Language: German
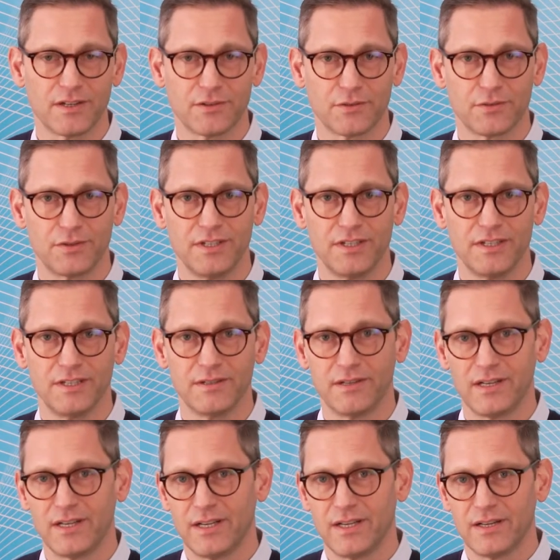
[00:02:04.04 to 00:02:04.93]
also die
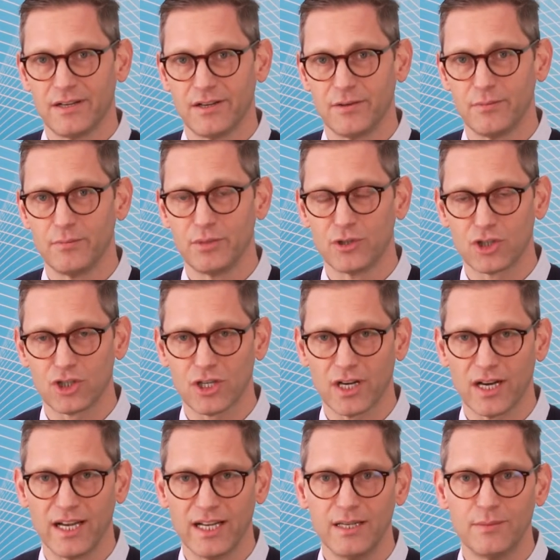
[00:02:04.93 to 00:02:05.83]
ähm,
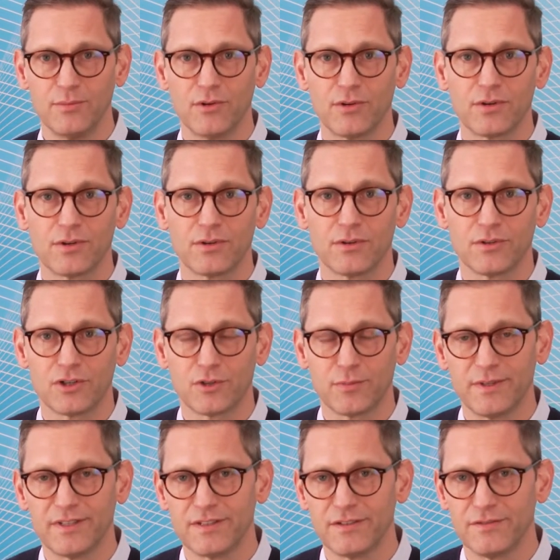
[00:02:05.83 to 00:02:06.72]
Beschreibung und
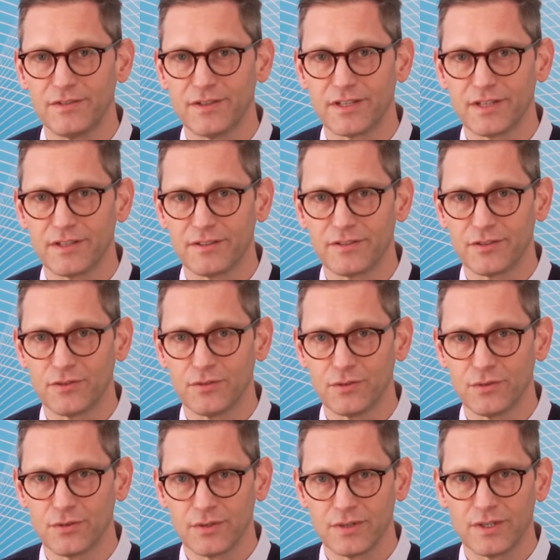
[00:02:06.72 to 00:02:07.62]

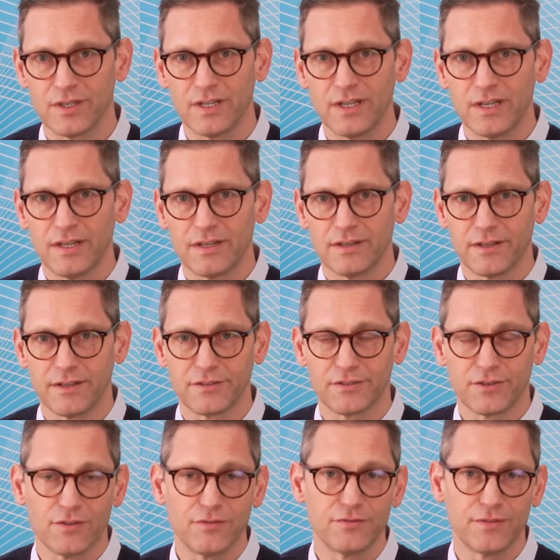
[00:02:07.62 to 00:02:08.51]
Spezifikation der
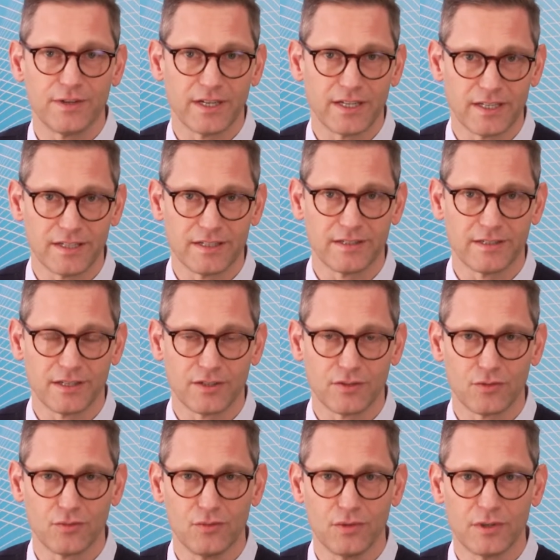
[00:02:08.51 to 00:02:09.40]

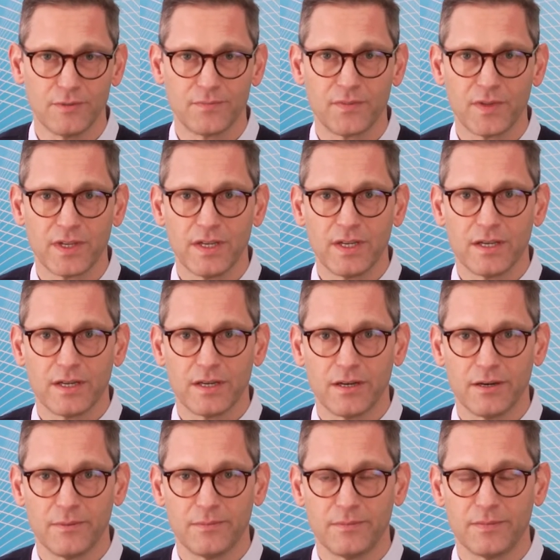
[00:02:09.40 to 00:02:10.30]
Softwarearchitektur,
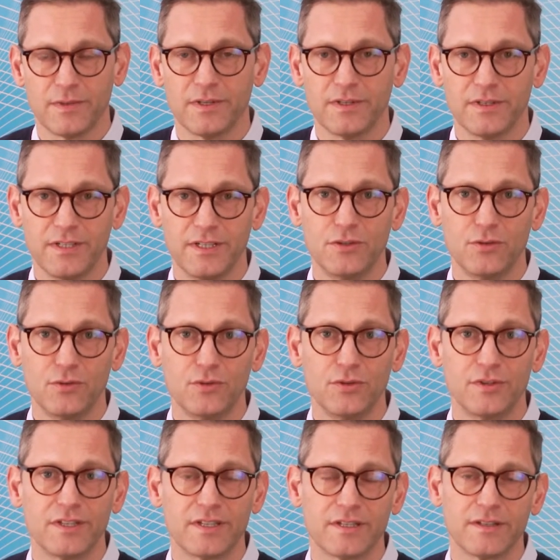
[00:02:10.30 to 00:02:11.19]
ähm, die
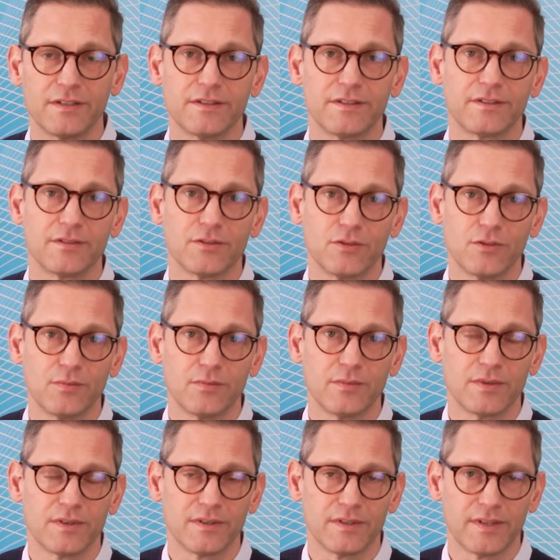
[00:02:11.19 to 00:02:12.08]
nötig ist,
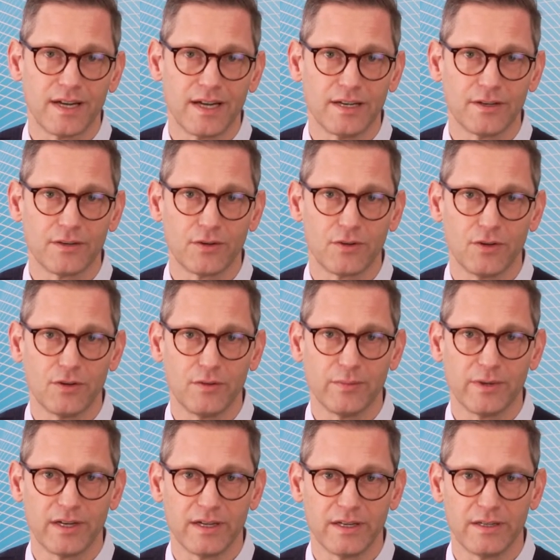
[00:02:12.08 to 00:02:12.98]
um
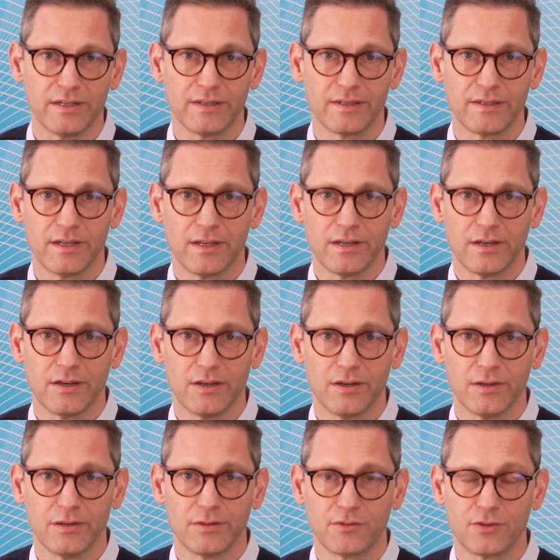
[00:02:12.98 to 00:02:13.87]
Datenräume halt
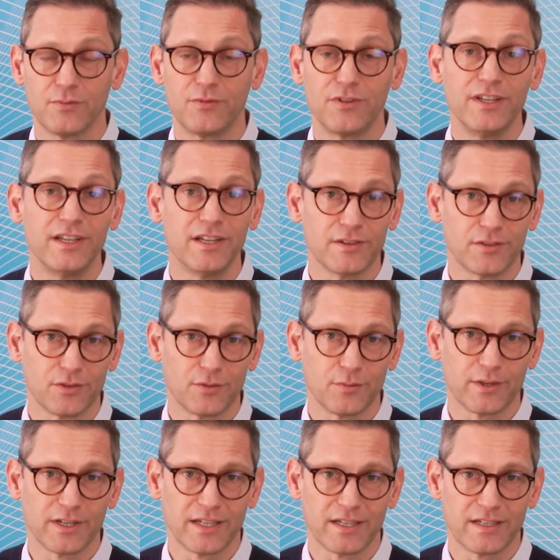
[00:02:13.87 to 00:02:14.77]
äh, zum Fliegen zu
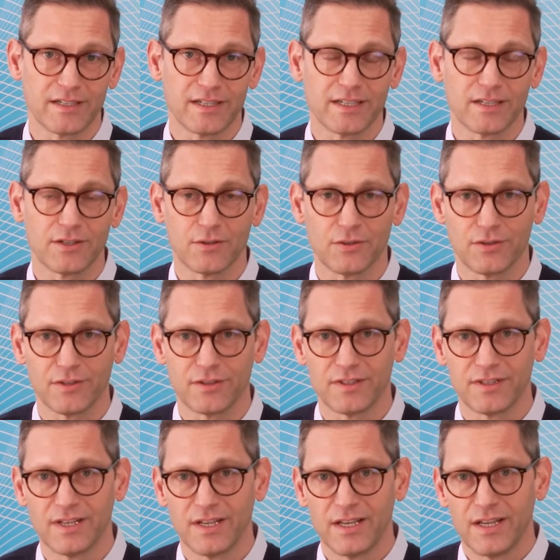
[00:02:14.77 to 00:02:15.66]
bringen. Nicht?
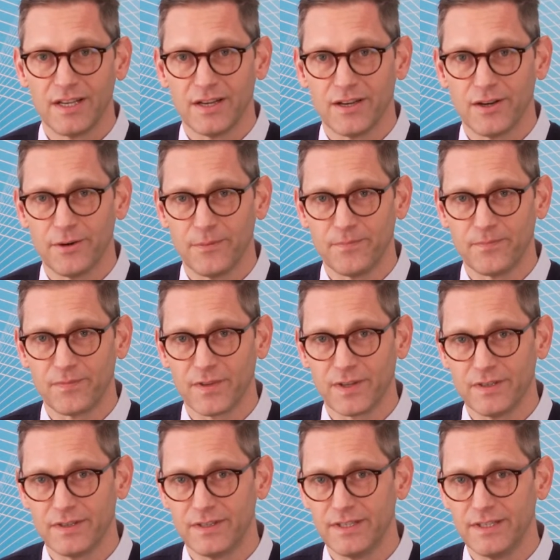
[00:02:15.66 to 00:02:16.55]
Und ähm,
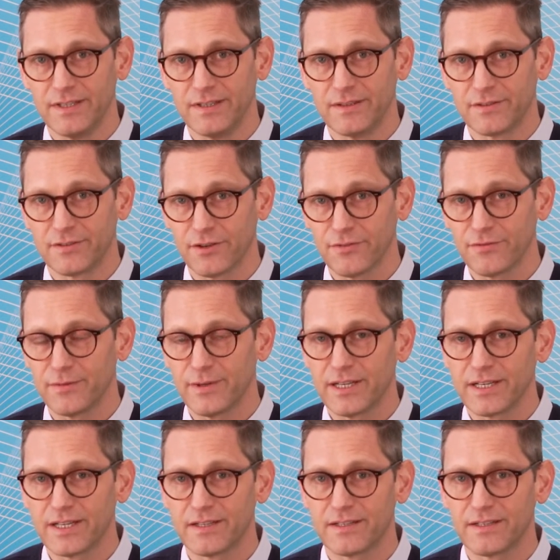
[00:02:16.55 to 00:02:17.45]
die
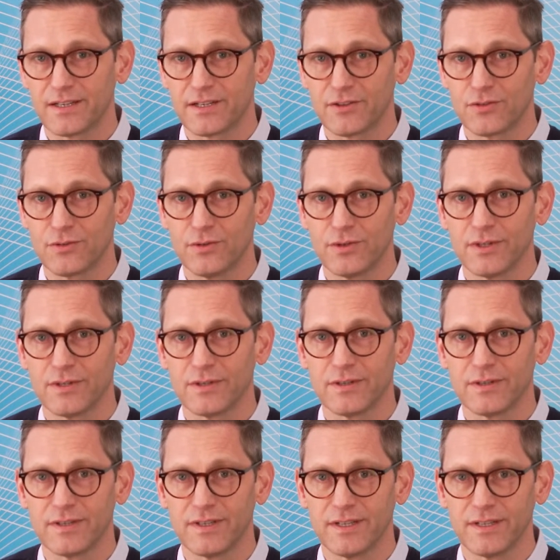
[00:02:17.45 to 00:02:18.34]
Softwarearchitektur
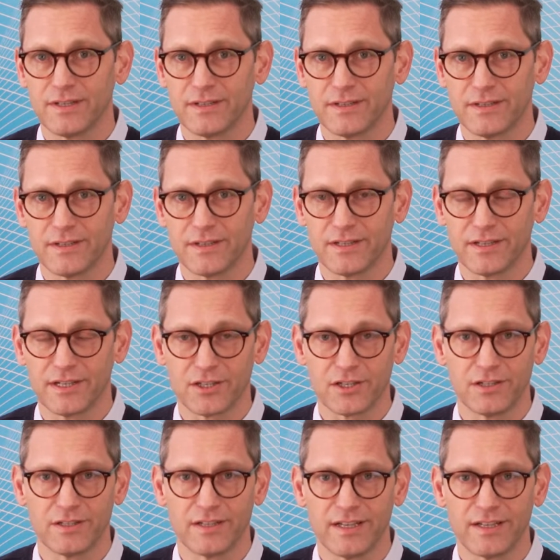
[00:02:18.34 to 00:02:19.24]
der
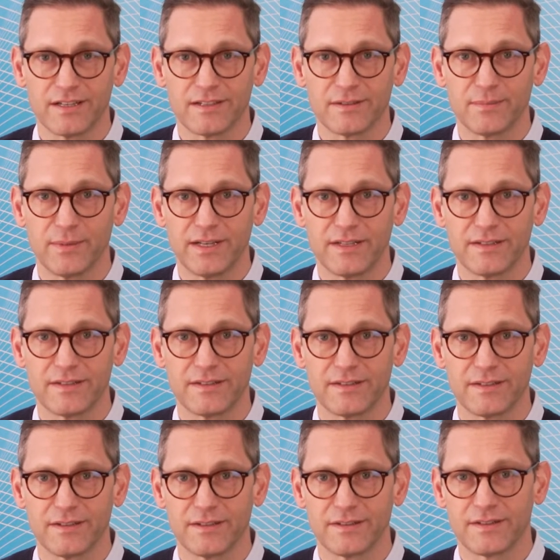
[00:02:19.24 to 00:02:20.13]
International Data
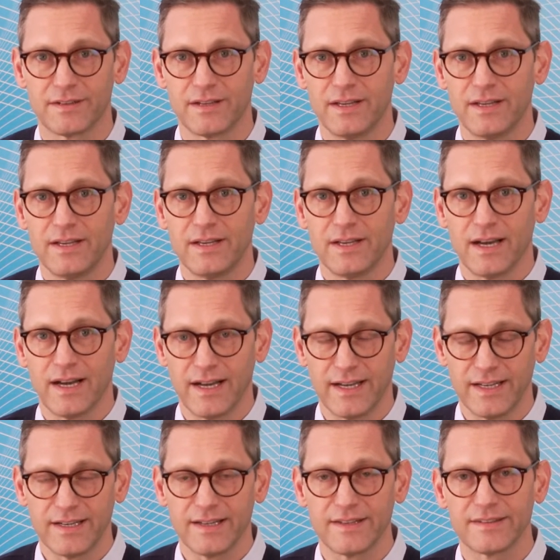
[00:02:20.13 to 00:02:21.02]
Spaces ist
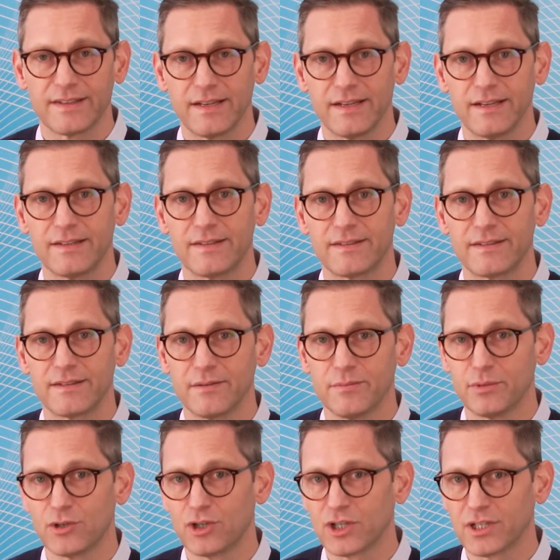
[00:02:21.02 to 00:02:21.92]
einerseits
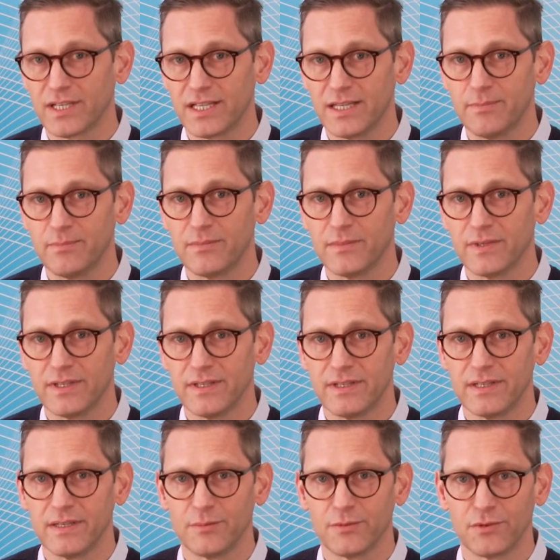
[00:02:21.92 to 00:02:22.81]
beschrieben
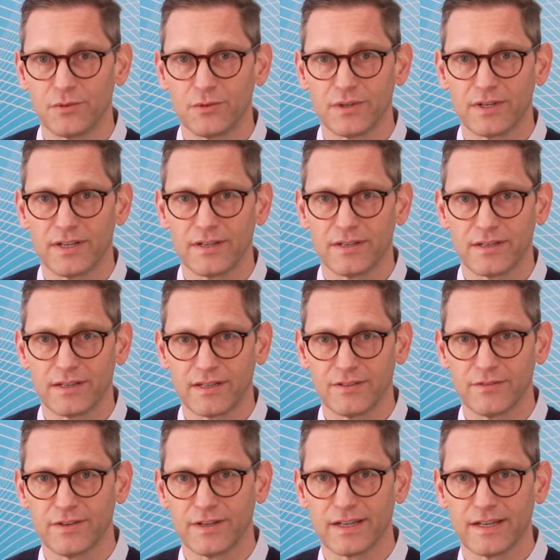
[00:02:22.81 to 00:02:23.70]
in dem sogenannten
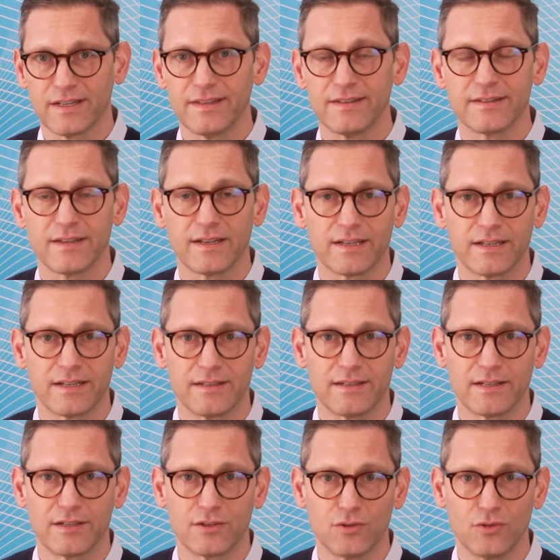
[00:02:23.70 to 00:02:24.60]

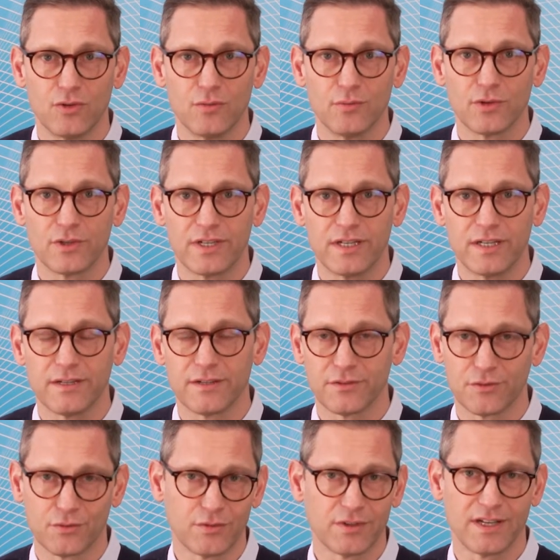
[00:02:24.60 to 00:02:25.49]
Referenzarchitekturmodell,
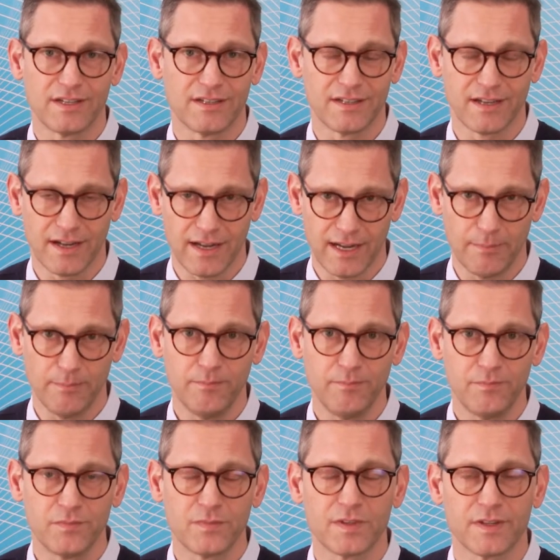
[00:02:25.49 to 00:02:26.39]
das sogenannte RAM.